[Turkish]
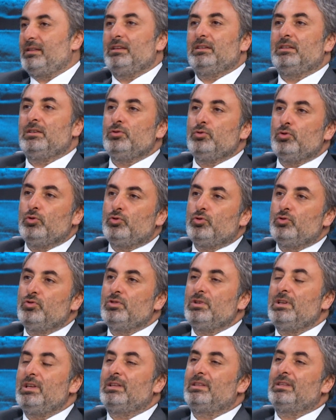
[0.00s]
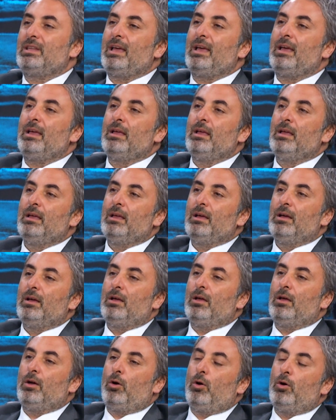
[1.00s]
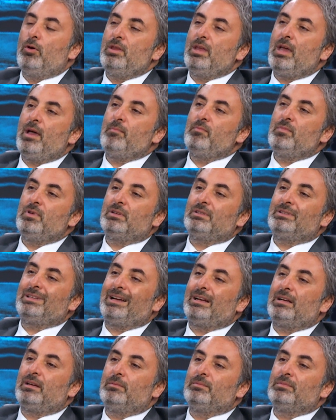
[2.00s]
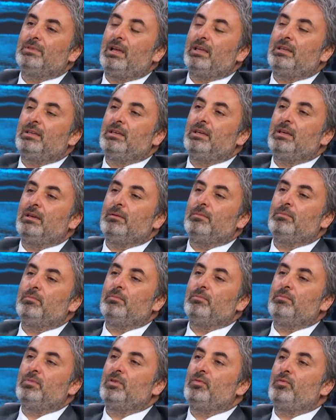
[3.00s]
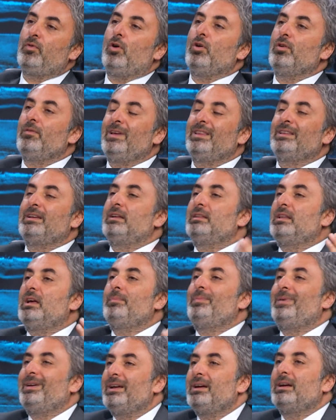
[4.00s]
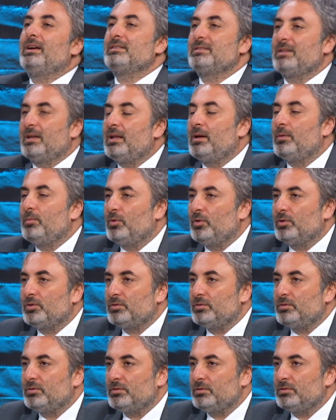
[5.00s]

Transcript: İkinci, üçüncü ligde e, oynayan bir takımdaki bir forvet kadar para kazanamıyorsunuz.